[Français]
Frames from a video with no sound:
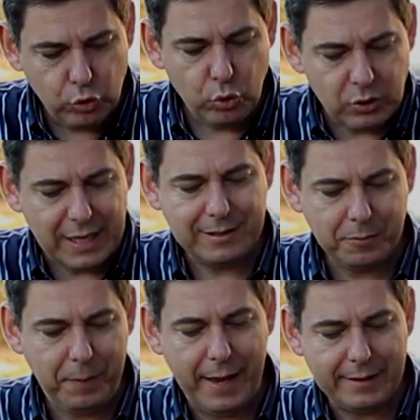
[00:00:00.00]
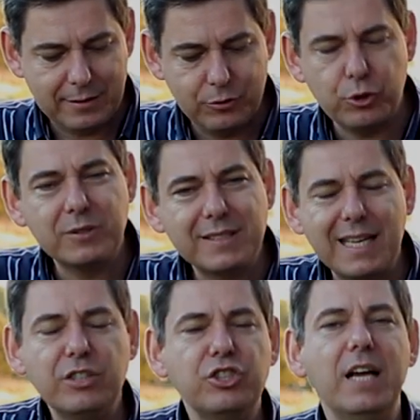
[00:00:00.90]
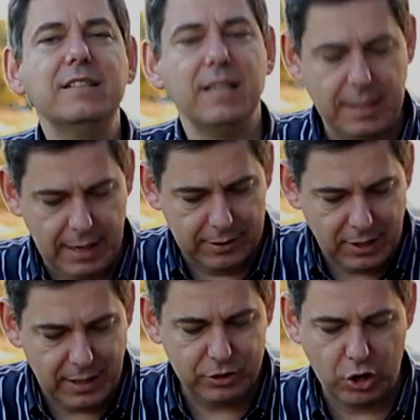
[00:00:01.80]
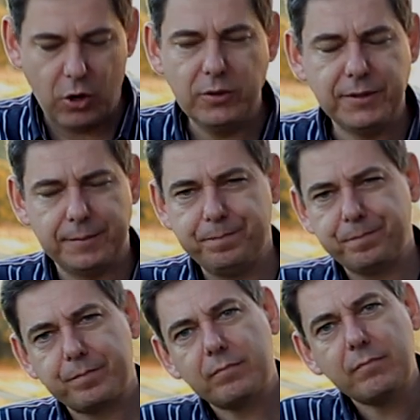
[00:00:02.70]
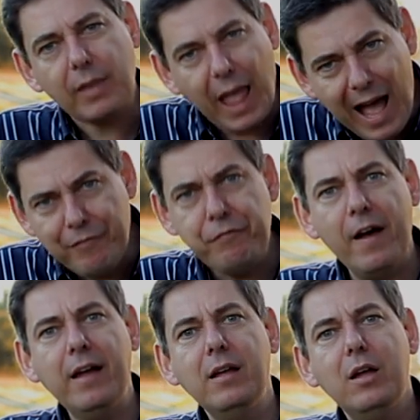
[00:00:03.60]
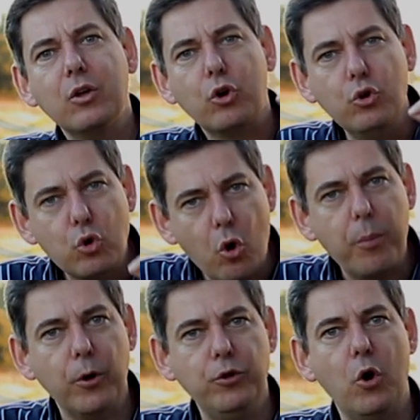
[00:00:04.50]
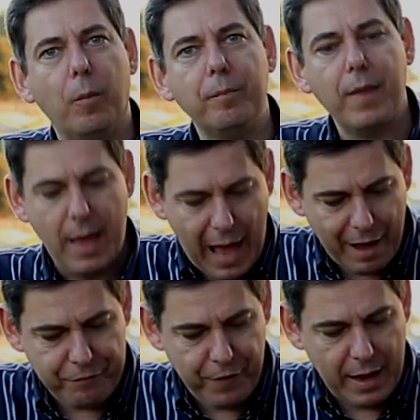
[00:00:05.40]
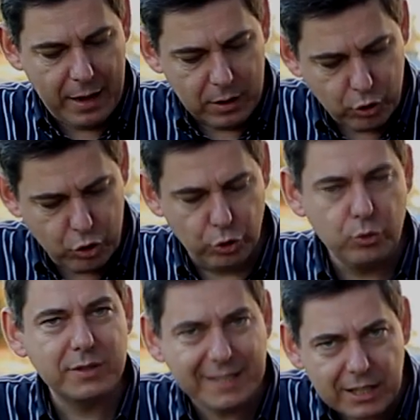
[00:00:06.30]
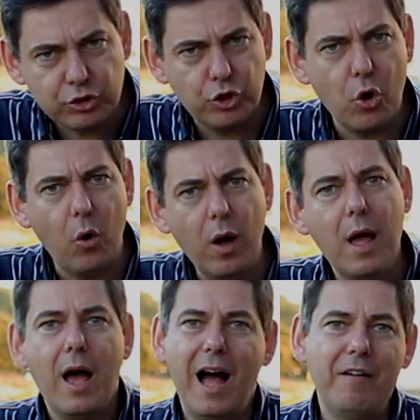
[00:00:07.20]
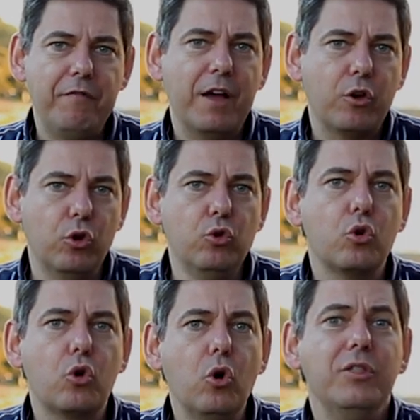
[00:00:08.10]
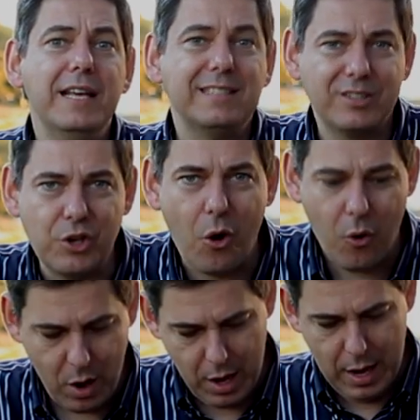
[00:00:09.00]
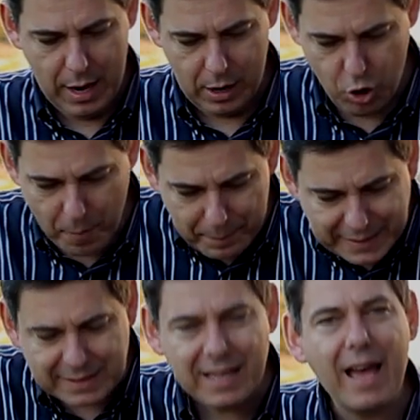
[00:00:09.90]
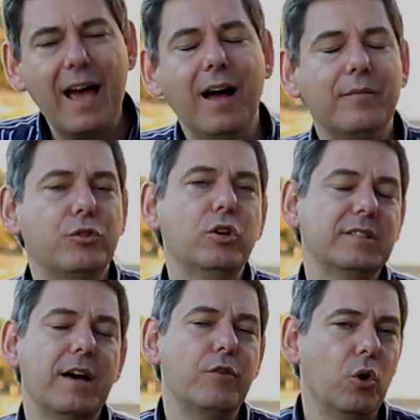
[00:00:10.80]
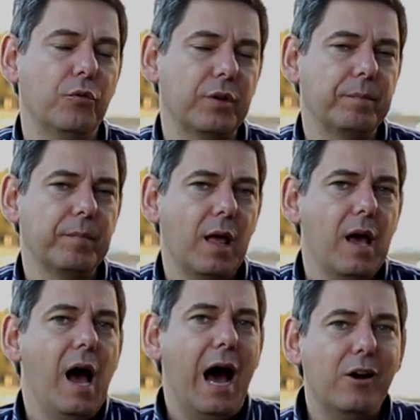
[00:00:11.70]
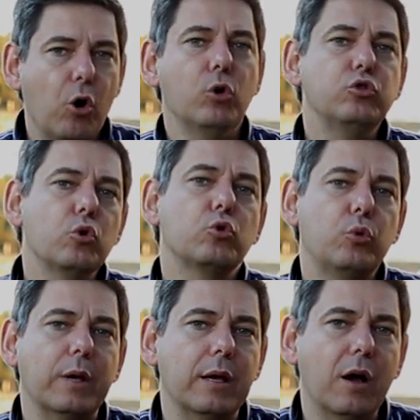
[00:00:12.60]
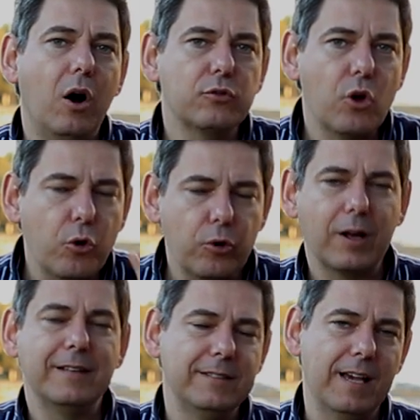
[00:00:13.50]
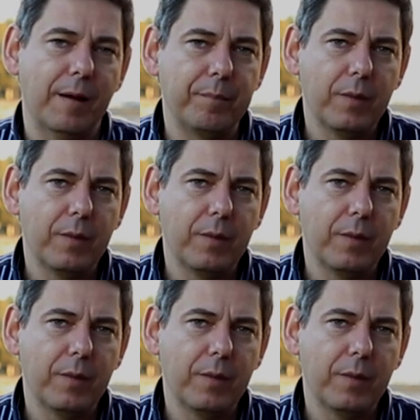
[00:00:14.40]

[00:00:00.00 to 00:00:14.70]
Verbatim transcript: toute espèce de sagesse et d'intelligence afin que nous comprenions, afin que nous sachions, afin que nous connaissions le mystère de sa volonté. Alors aujourd'hui, en tant que chrétien,